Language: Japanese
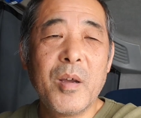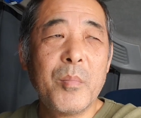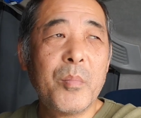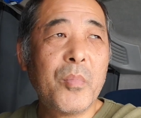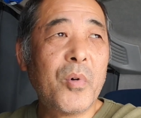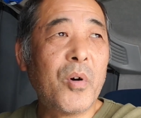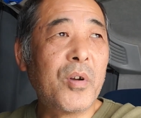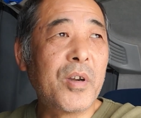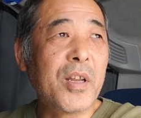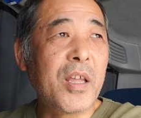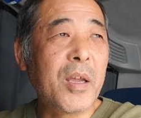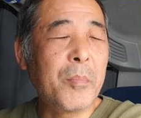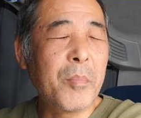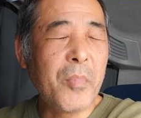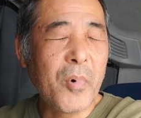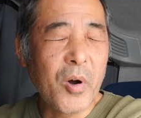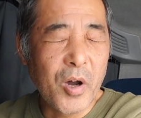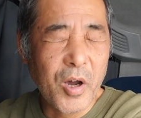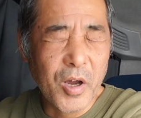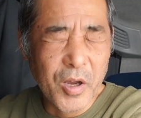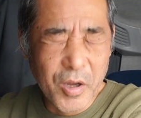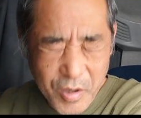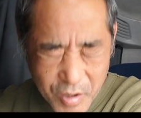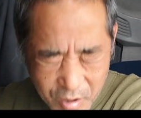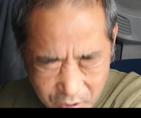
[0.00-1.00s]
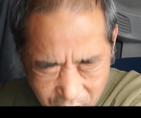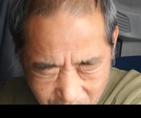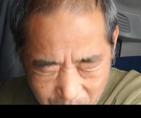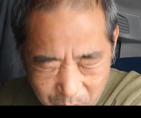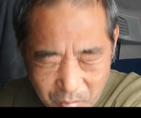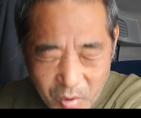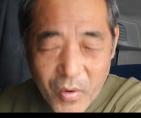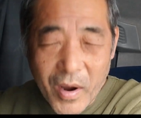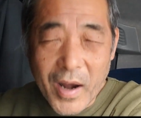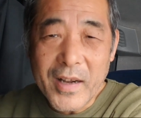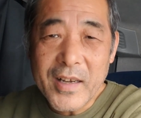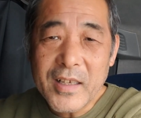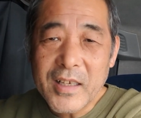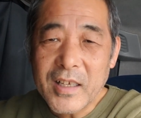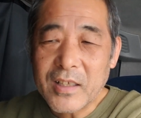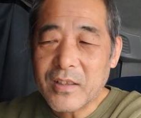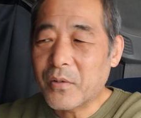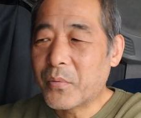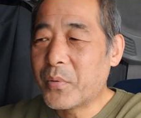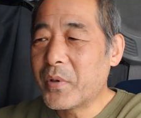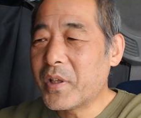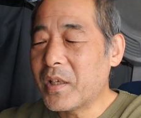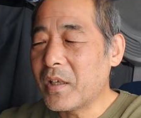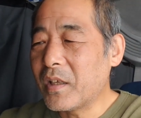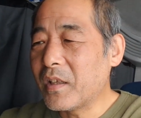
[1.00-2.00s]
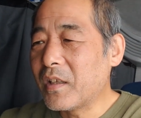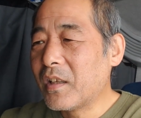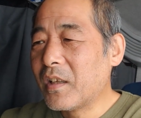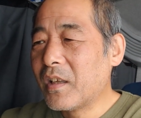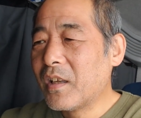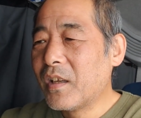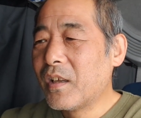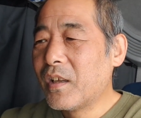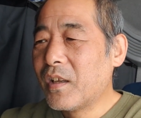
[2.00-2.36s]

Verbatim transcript: もうね、もう、もう悪いけど、フィリ、